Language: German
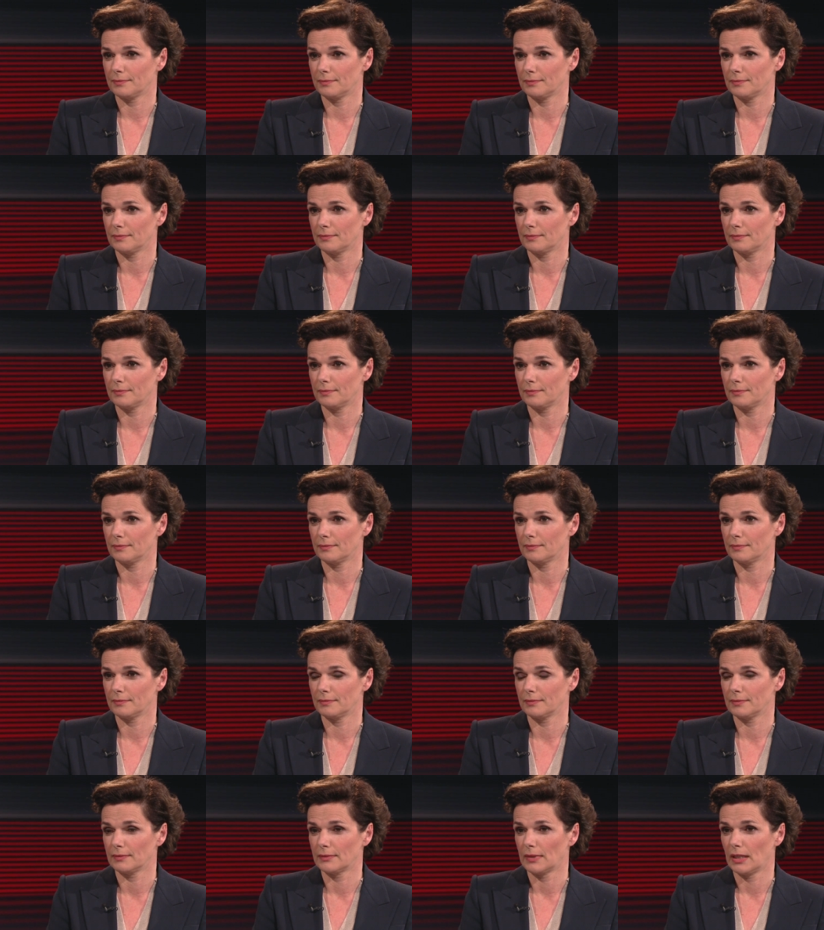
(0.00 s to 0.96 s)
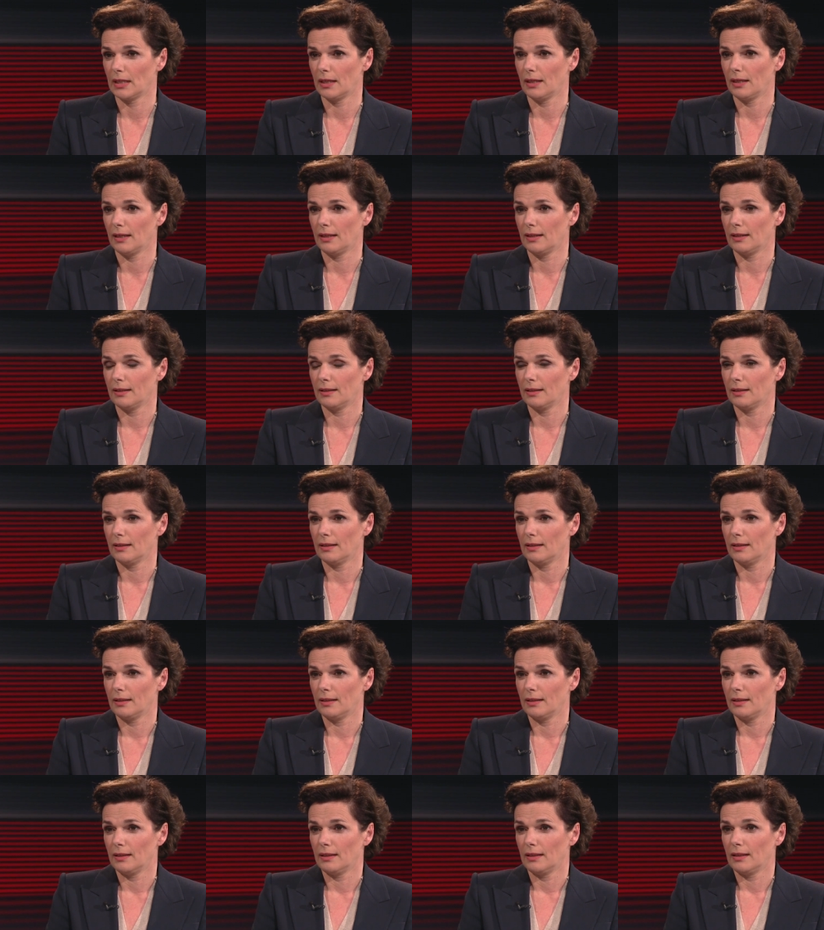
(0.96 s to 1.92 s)
wichtigen Frage
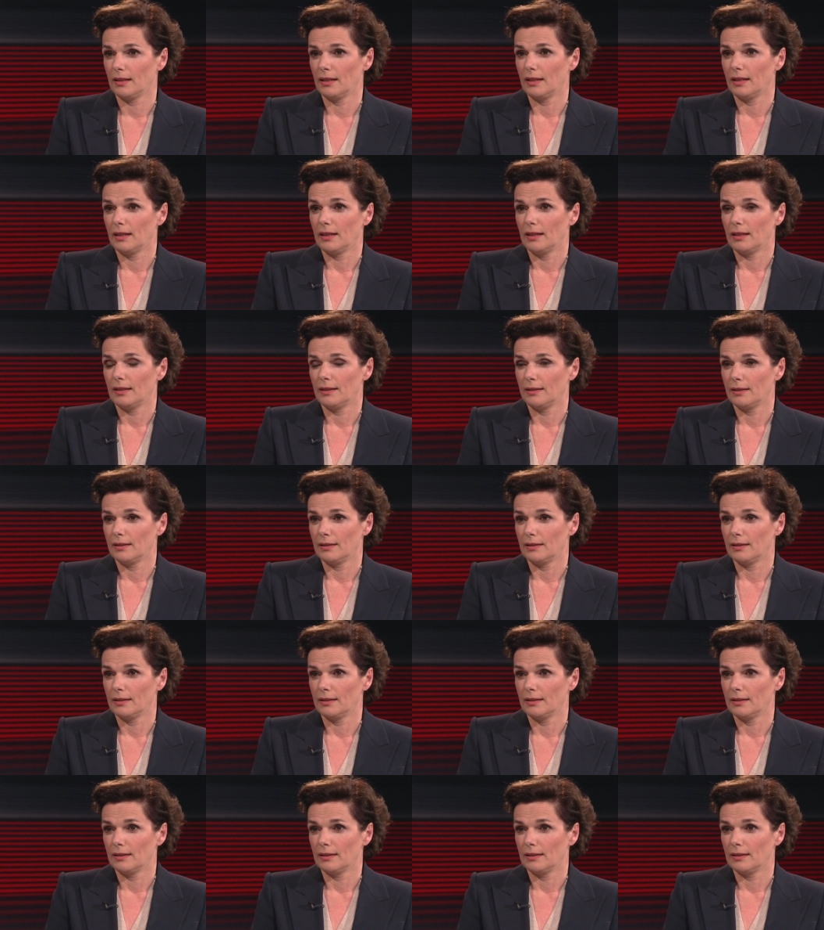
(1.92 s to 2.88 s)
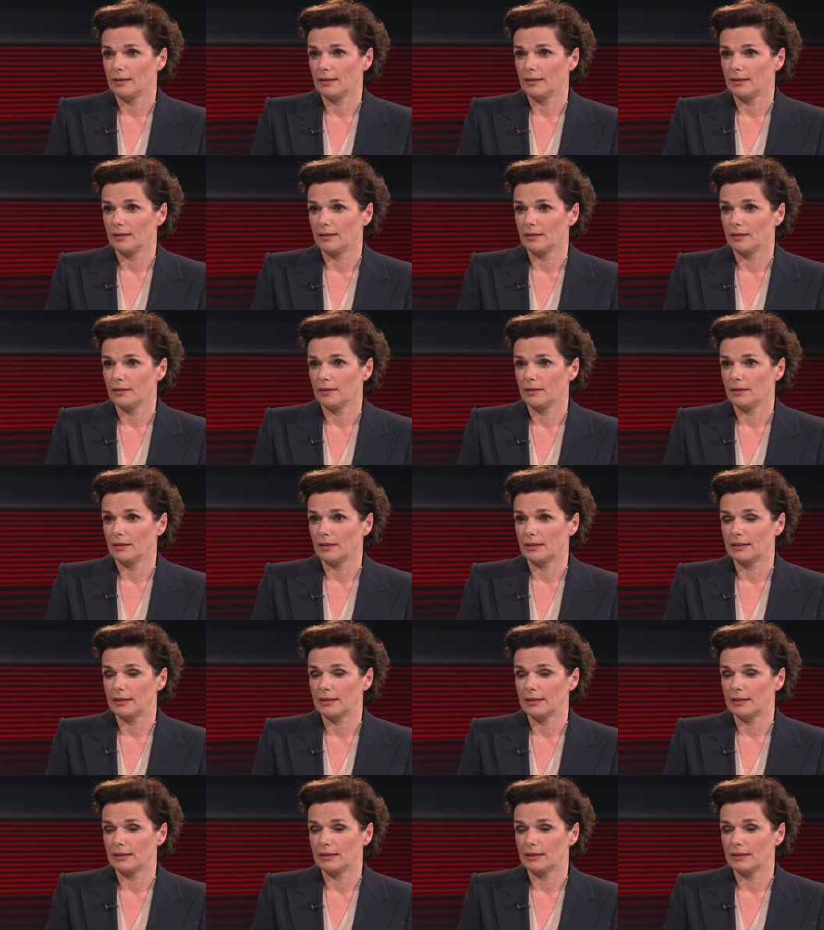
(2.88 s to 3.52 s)
unumstößlich ist. Wo steht die SPÖ?